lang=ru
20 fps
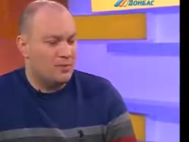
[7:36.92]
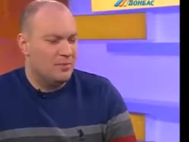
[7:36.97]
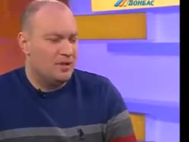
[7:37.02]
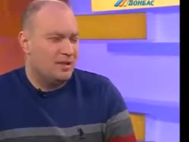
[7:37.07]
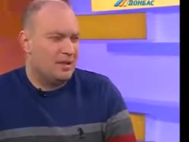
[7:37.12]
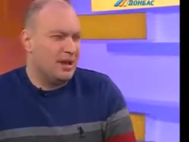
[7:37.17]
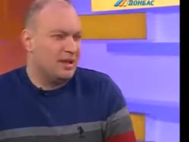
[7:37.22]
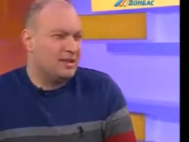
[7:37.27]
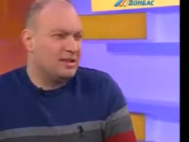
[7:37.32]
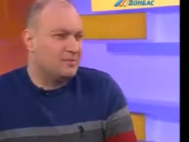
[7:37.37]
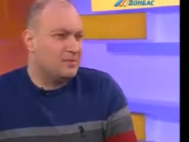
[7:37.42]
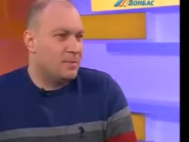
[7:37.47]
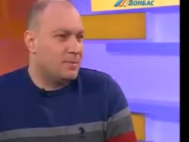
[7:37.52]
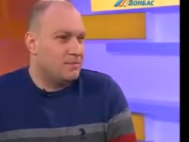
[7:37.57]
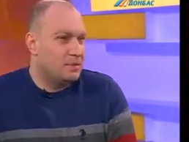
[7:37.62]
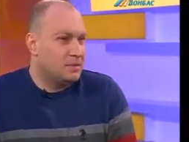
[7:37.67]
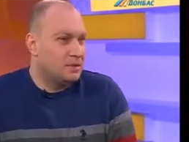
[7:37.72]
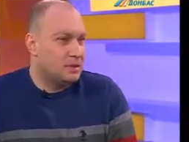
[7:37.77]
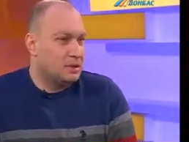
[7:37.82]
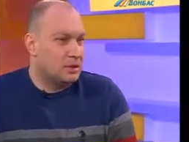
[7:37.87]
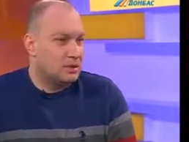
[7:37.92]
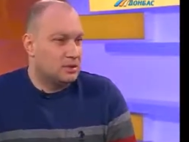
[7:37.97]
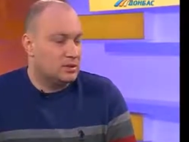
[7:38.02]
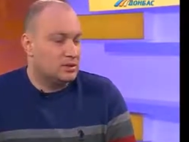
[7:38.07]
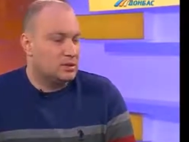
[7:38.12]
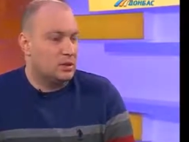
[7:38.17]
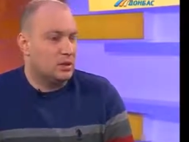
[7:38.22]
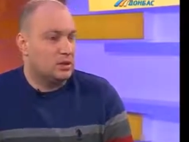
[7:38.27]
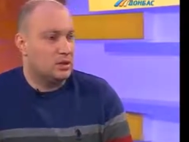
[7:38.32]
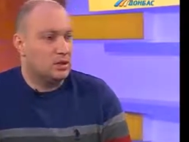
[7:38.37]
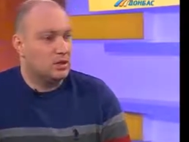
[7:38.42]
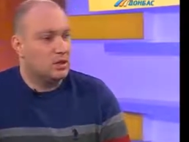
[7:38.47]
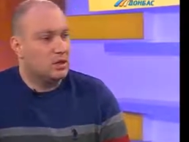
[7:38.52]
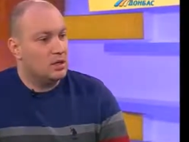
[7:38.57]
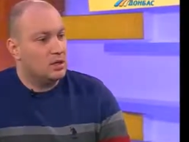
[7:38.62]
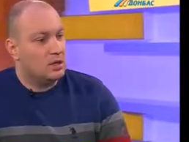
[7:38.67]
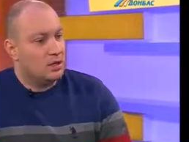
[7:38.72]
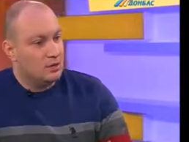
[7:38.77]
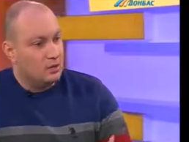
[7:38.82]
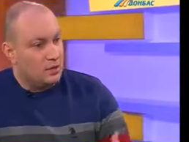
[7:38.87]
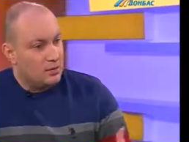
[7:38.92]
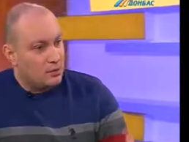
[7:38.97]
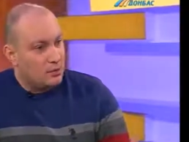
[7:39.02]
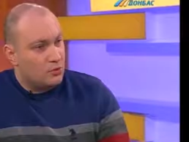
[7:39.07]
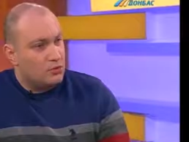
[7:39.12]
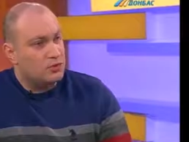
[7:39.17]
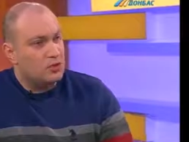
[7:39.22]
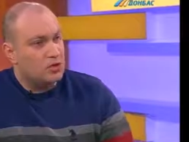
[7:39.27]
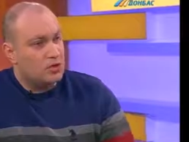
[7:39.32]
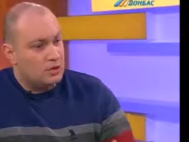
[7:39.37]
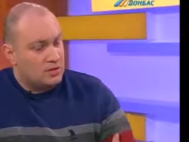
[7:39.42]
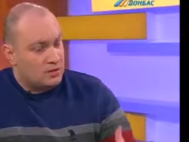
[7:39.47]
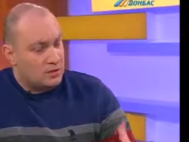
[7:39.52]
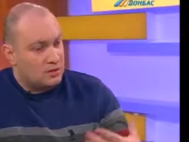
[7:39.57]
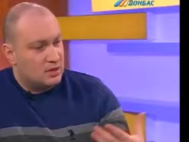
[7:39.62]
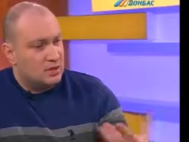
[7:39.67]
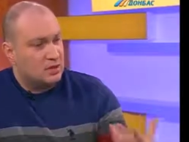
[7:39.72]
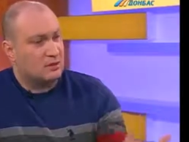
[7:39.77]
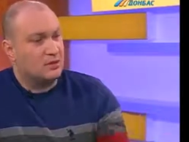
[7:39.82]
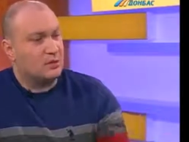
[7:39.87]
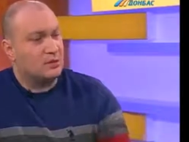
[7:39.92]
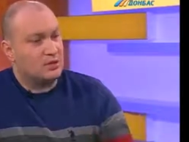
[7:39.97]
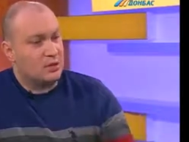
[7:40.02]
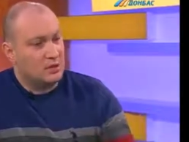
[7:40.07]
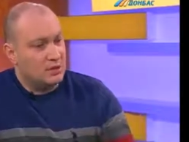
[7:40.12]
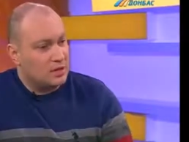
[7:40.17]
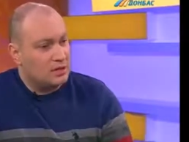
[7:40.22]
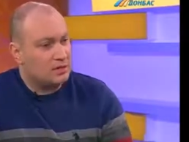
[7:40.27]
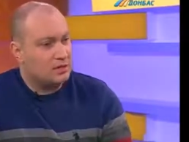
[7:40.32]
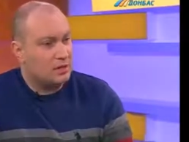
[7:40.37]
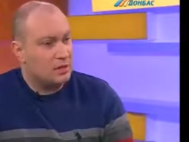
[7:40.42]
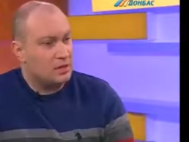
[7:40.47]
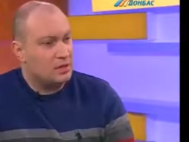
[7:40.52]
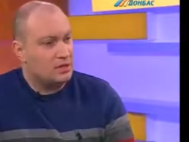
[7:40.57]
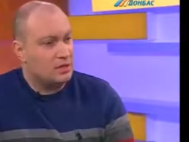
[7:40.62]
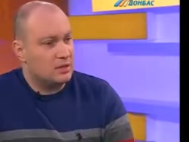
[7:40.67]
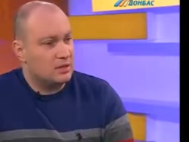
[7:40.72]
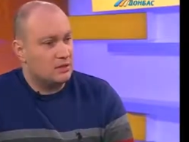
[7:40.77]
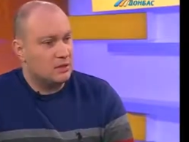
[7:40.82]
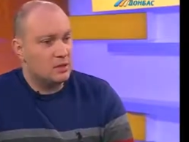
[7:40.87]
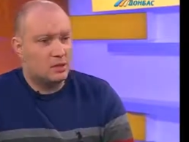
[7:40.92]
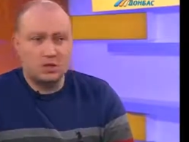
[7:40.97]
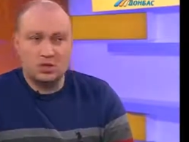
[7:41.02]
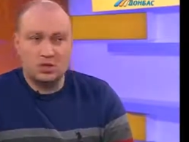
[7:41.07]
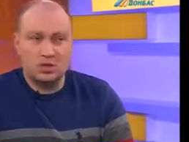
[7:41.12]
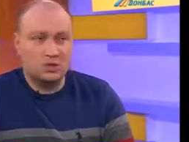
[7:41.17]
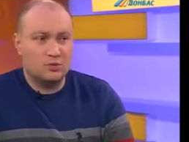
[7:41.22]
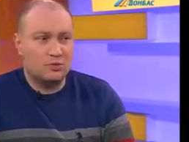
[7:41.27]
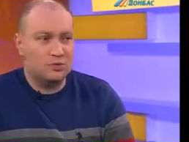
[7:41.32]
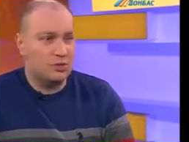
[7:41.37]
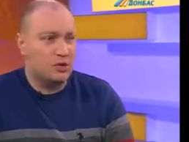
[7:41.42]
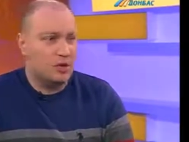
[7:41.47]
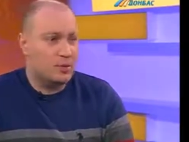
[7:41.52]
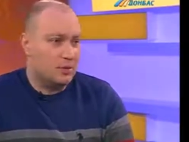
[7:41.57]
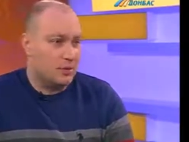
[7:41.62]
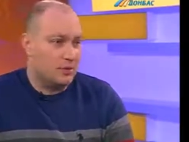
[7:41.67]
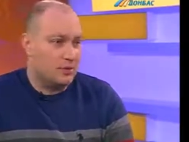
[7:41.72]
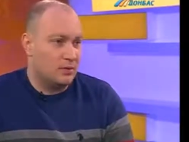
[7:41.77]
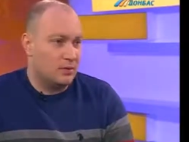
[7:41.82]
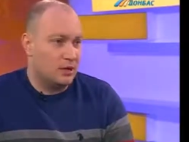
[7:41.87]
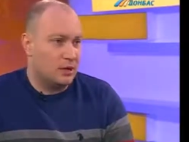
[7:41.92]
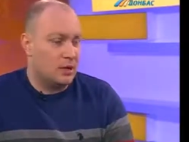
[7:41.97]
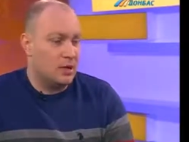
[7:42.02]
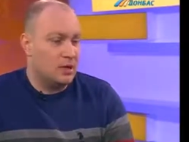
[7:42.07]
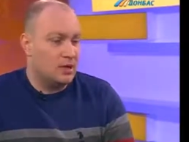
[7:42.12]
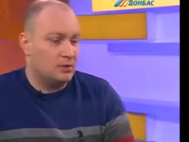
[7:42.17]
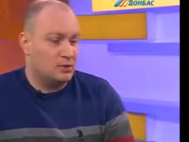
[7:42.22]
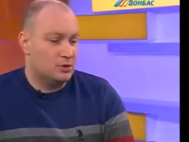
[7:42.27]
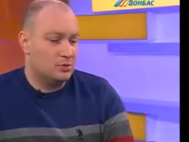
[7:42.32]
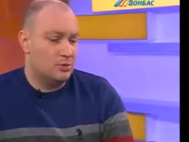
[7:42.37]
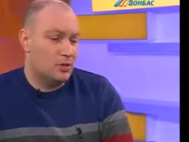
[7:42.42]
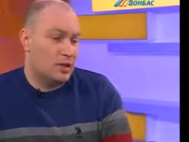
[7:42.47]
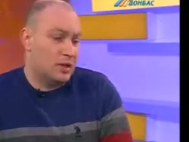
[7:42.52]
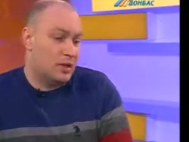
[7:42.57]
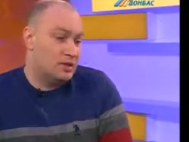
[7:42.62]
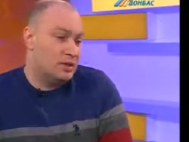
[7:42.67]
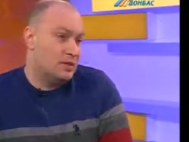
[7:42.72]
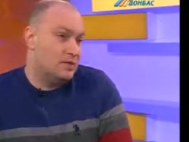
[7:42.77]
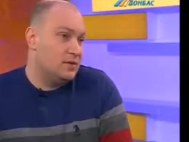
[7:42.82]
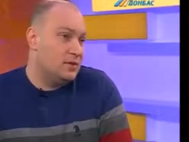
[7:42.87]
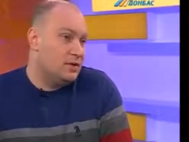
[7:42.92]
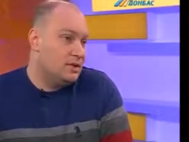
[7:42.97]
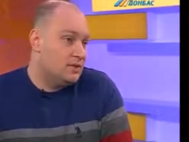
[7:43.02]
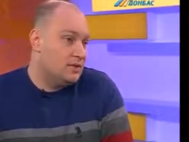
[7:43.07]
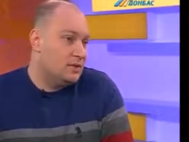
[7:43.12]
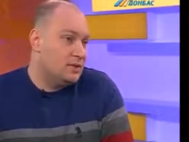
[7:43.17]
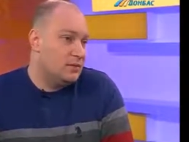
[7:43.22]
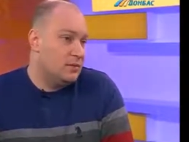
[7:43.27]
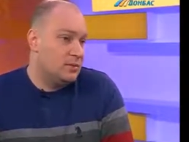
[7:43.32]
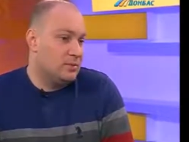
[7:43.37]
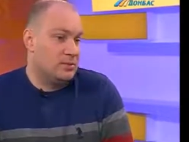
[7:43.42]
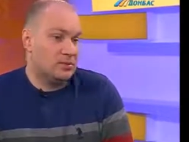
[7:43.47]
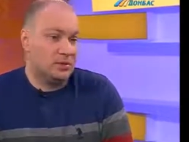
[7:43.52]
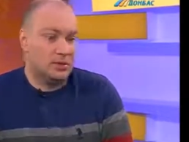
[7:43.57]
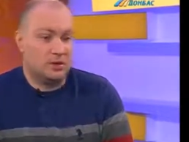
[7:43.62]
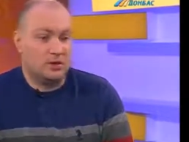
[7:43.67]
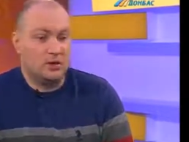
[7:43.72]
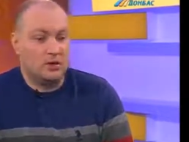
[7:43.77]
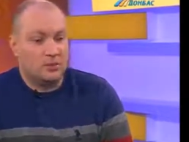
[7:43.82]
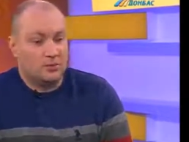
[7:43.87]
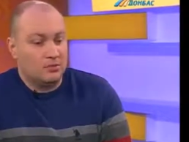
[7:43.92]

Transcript: Была какая-то попытка со стороны а, Броськина, со стороны представителя полиции, но она ни к чему не привела. То есть была ли это эффективная попытка?